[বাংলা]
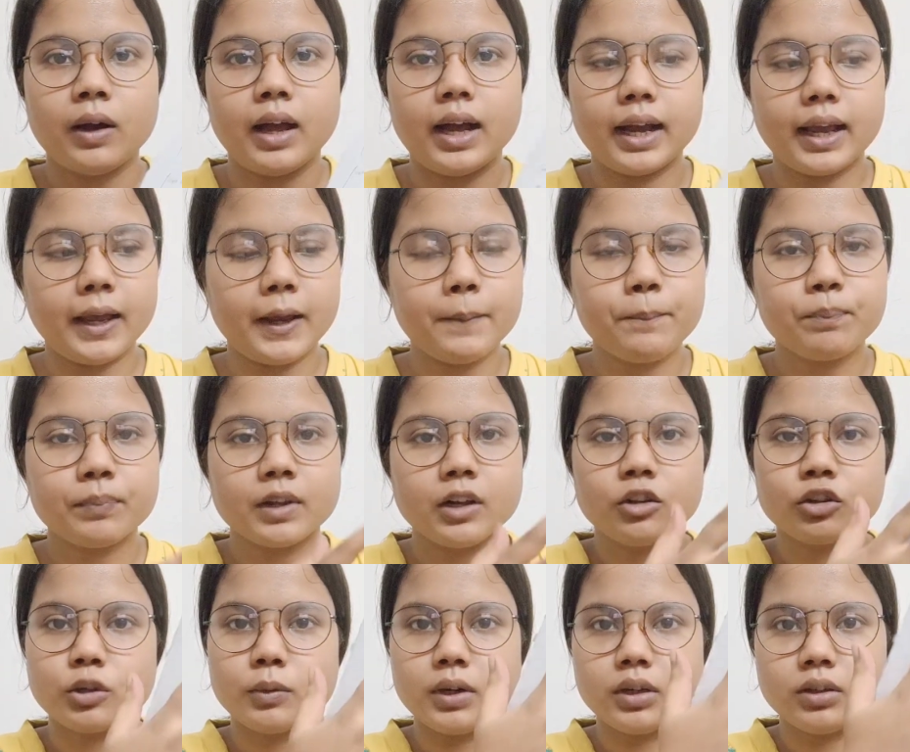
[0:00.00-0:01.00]
আগে
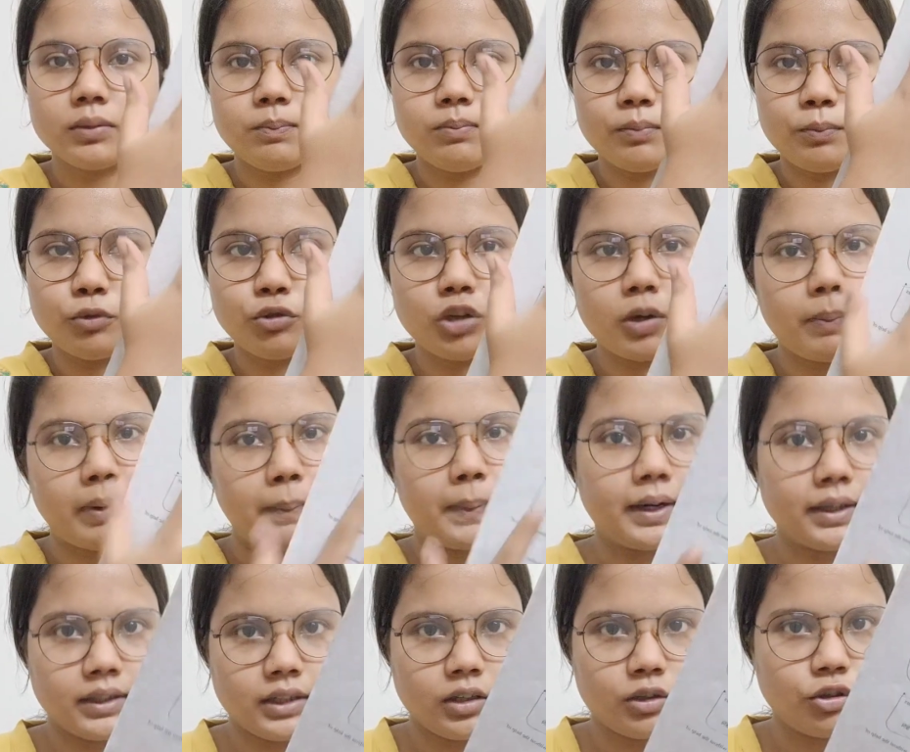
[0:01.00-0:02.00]
তোমার পুরো
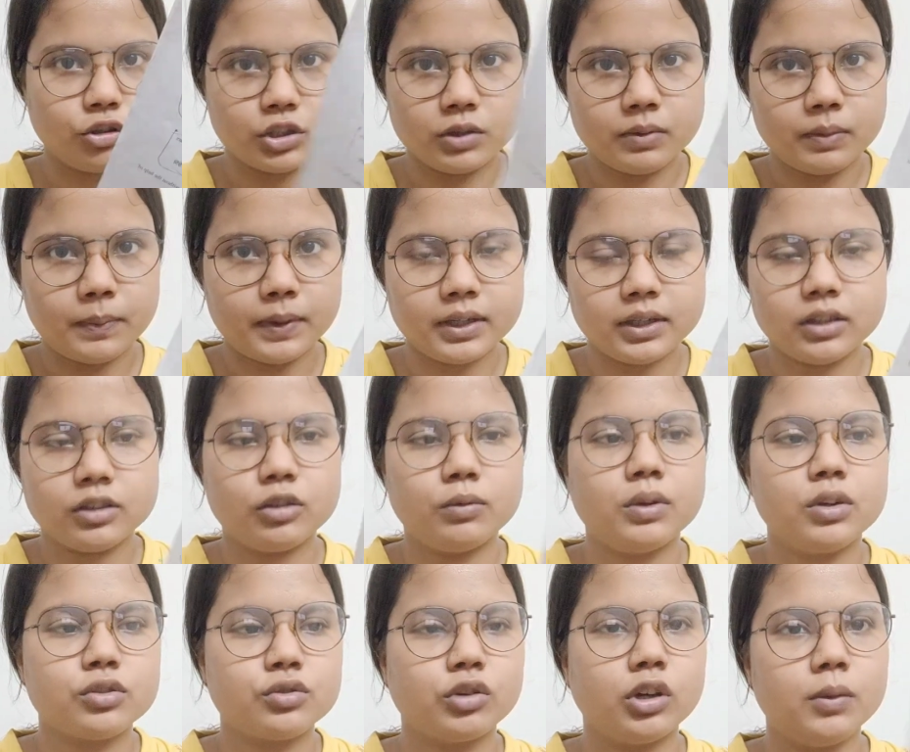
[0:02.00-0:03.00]
পেপারটা কোশ্চেন পেপারটা
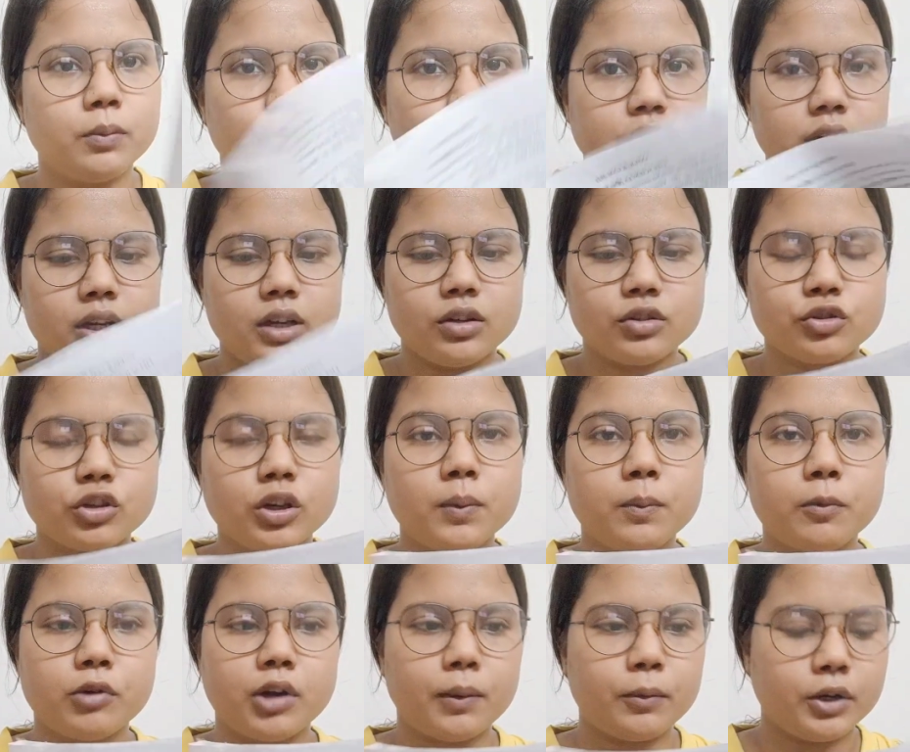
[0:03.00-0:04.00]
তোমার সলভ করে সলভ
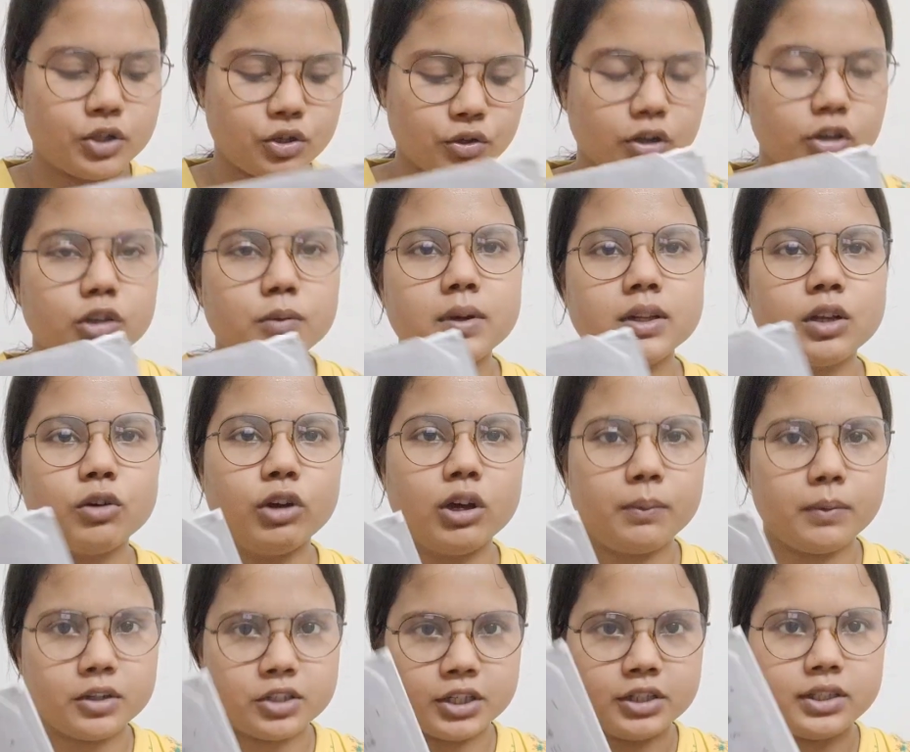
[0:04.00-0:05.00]
করার পর সময় তোমাদের ওই
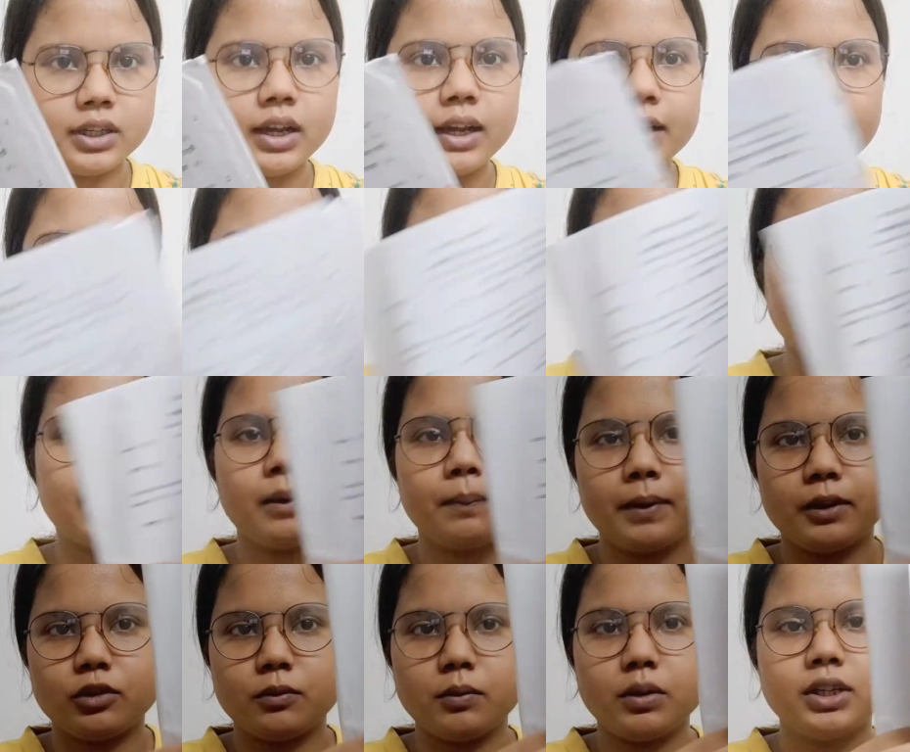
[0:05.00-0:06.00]
মার্কশিটটা অ্যাটাচ
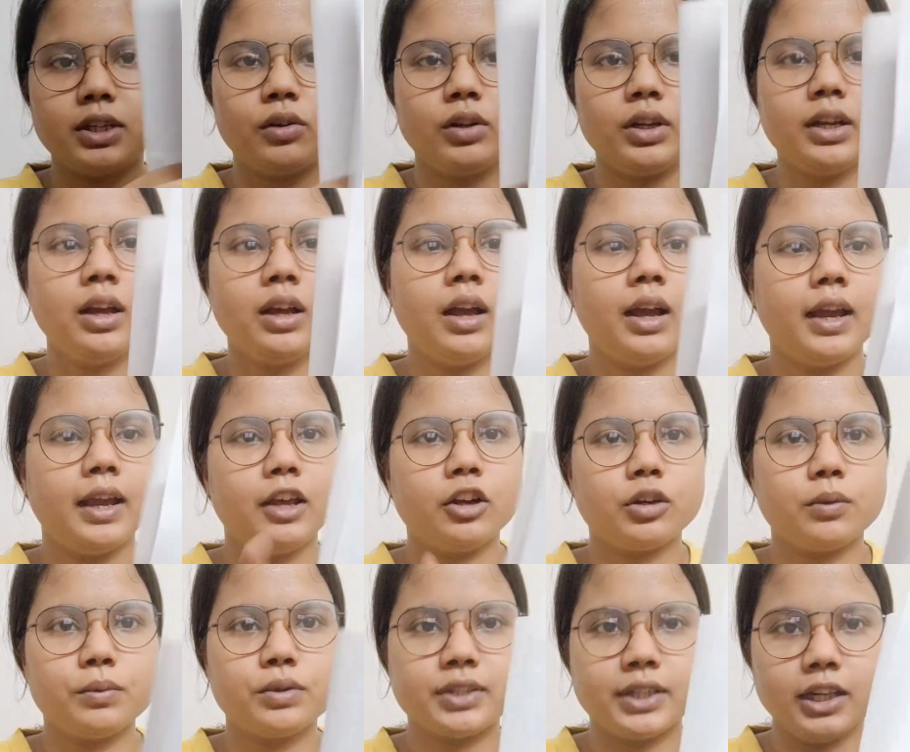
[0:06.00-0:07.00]
থাকবে তোমরা জানোই
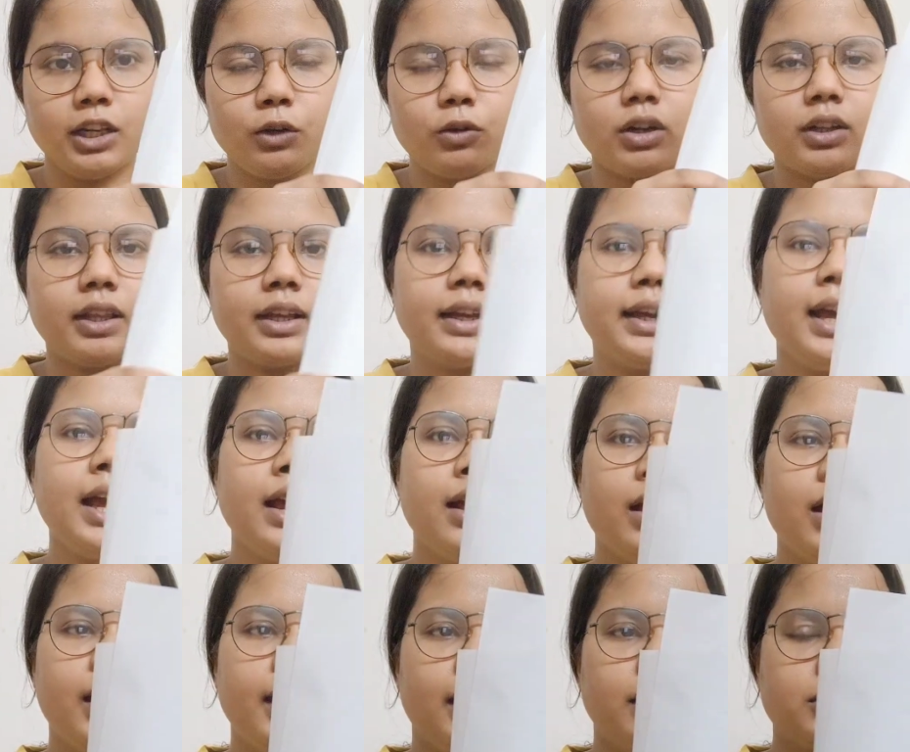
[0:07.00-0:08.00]
এরকম সিল করা থাকে
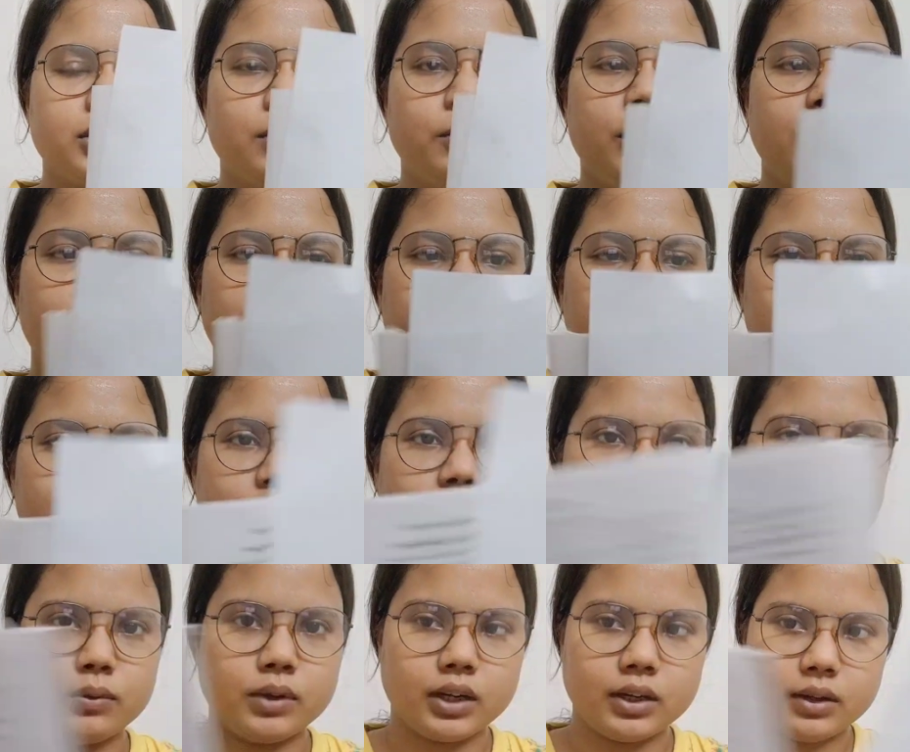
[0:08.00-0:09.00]
এক্সাম হলে তারপর সেটা
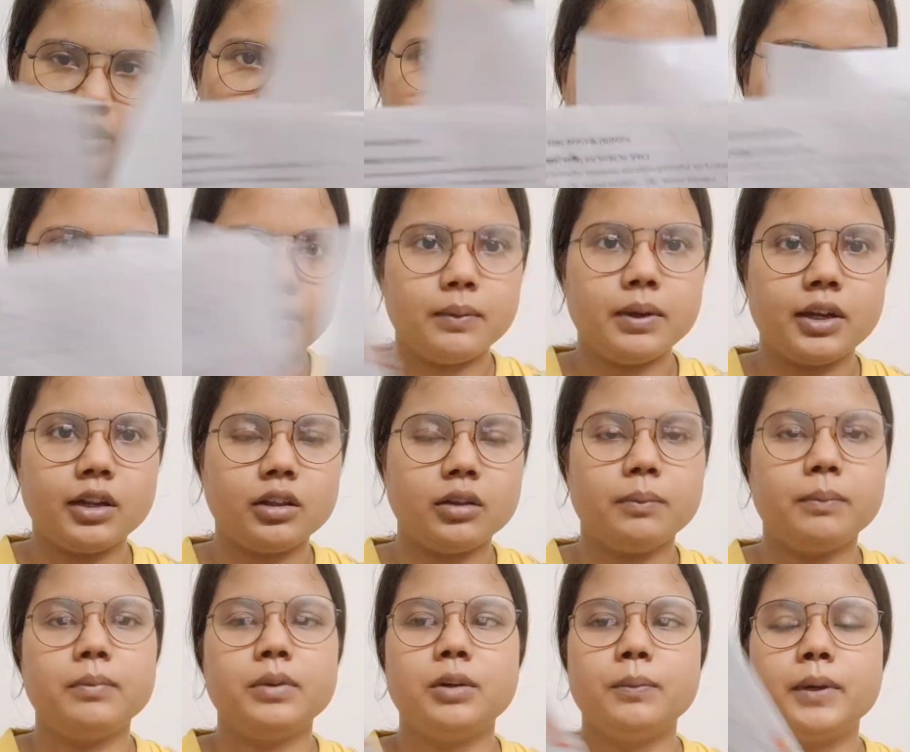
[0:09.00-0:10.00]
তোমাকে এটা
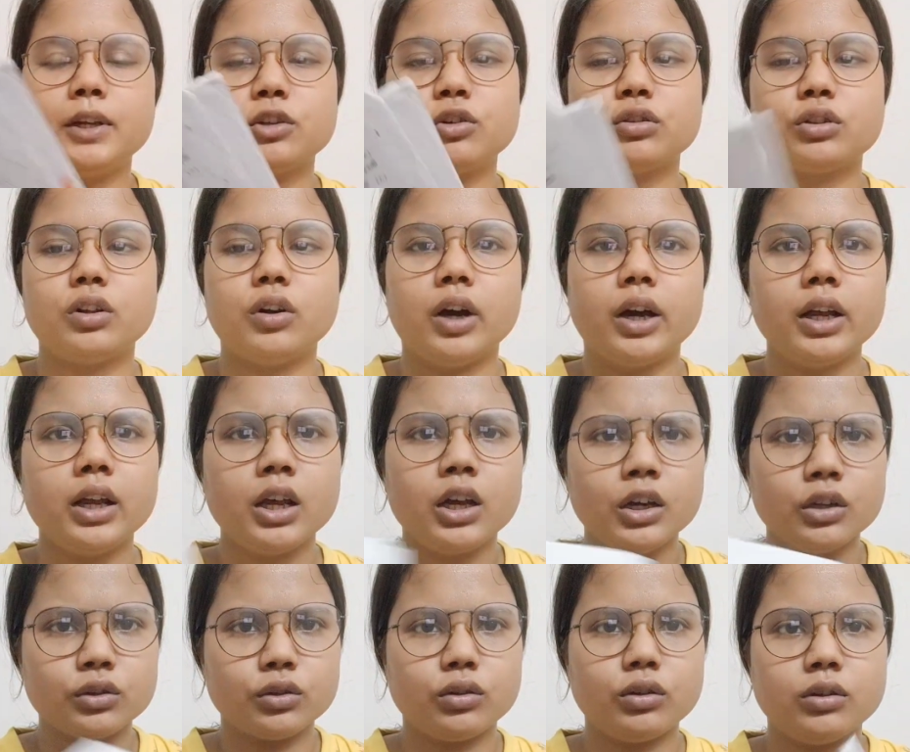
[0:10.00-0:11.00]
বের করতে হয়
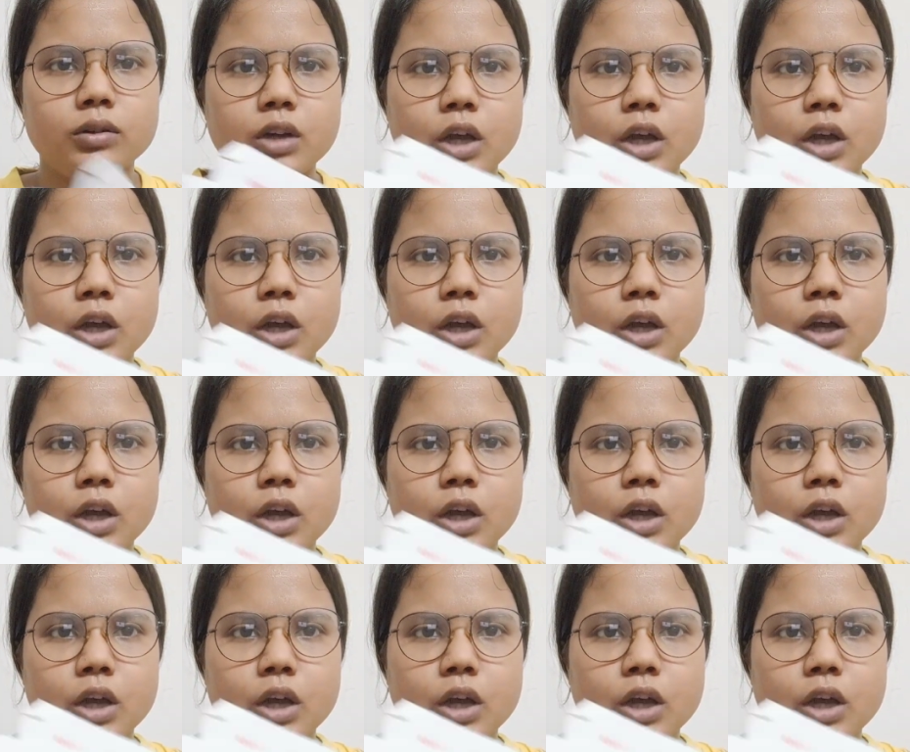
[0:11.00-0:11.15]
তো